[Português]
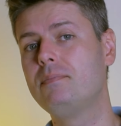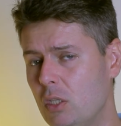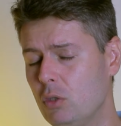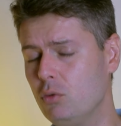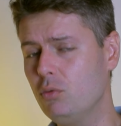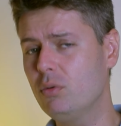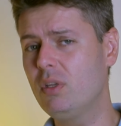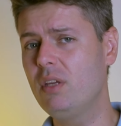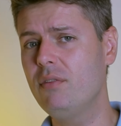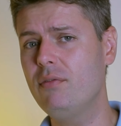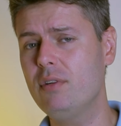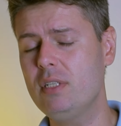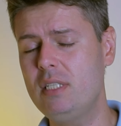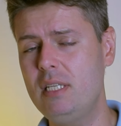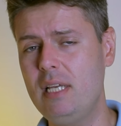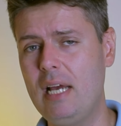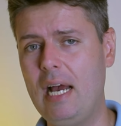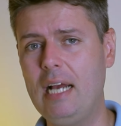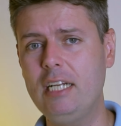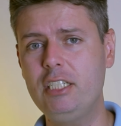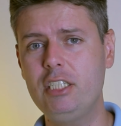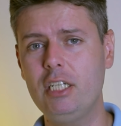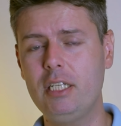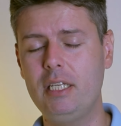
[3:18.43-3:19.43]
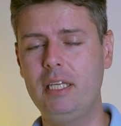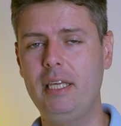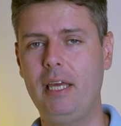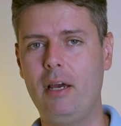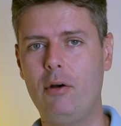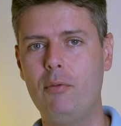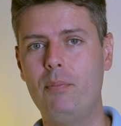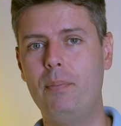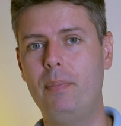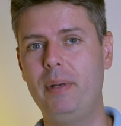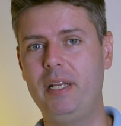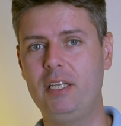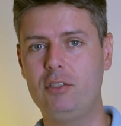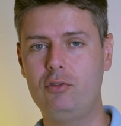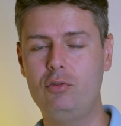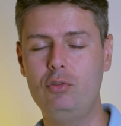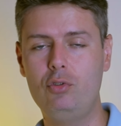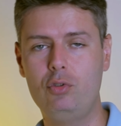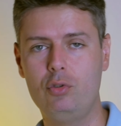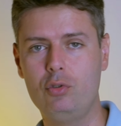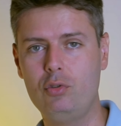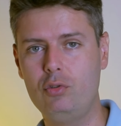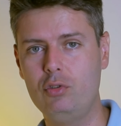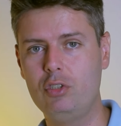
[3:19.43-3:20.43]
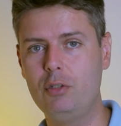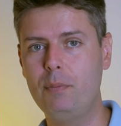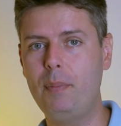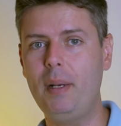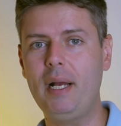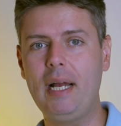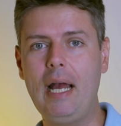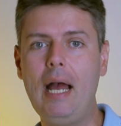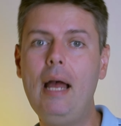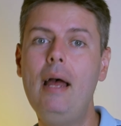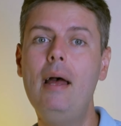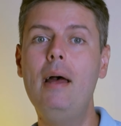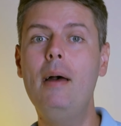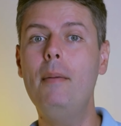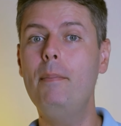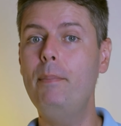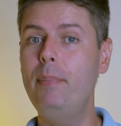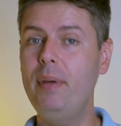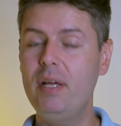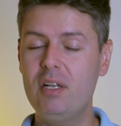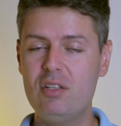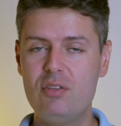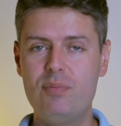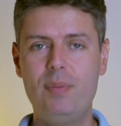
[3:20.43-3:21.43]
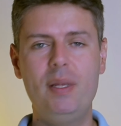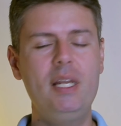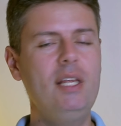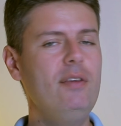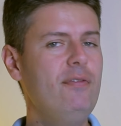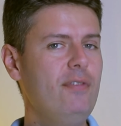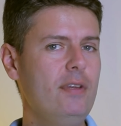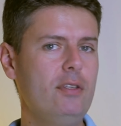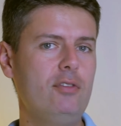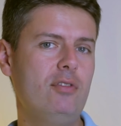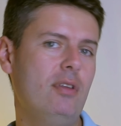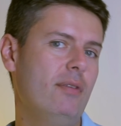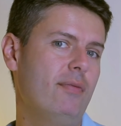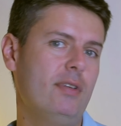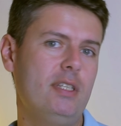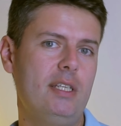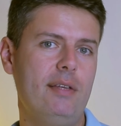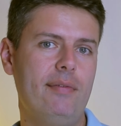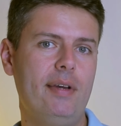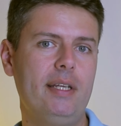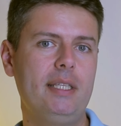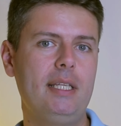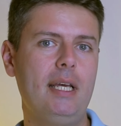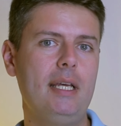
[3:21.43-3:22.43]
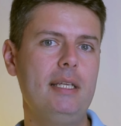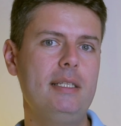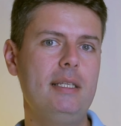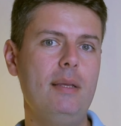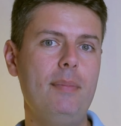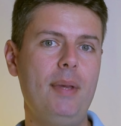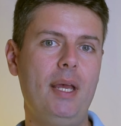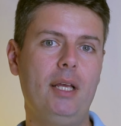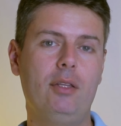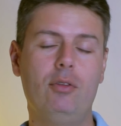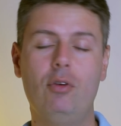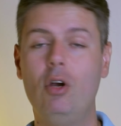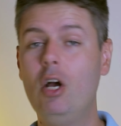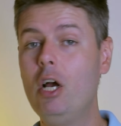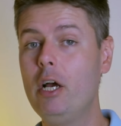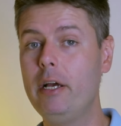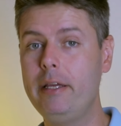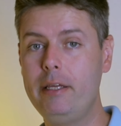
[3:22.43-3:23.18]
no que você acha que é um preço justo de pagar pelos benefícios que você vai estar recebendo.